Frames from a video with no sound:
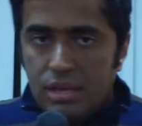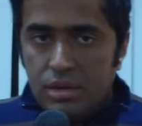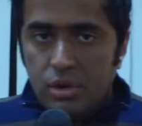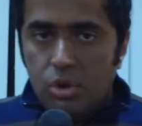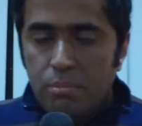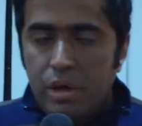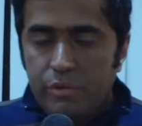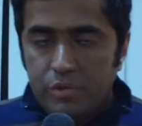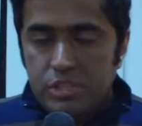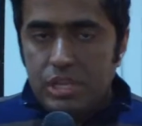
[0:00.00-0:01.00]
نقوم
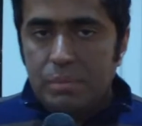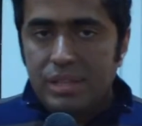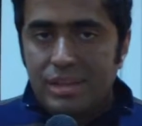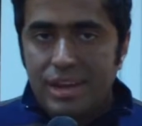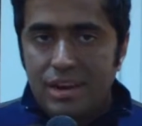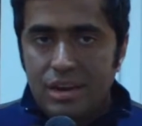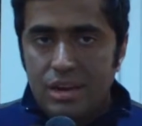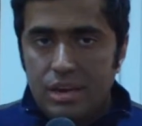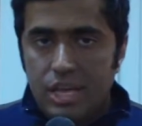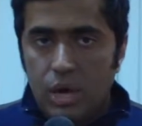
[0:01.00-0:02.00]
بأنفسنا باختيار
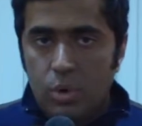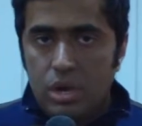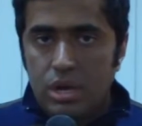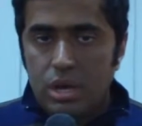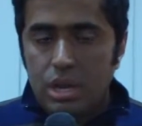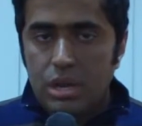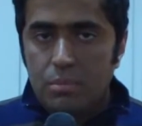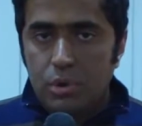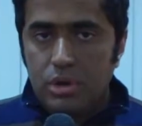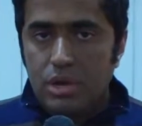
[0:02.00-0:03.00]
القهوة
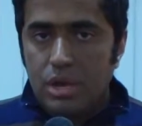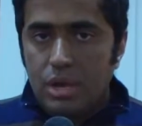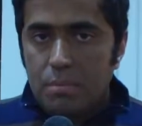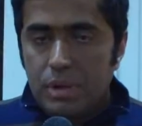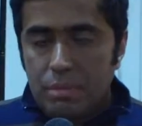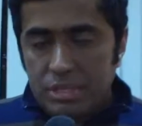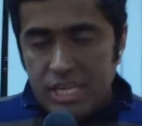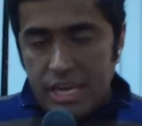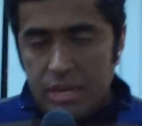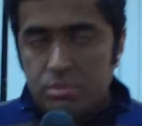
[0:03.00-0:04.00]
البن من
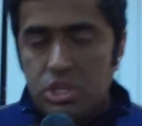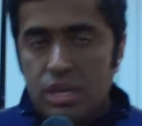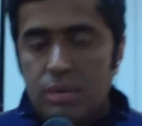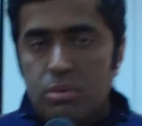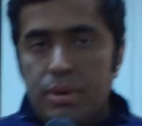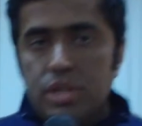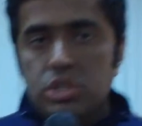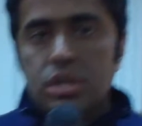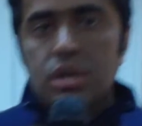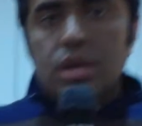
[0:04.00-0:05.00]
المزارع بشكل مباشر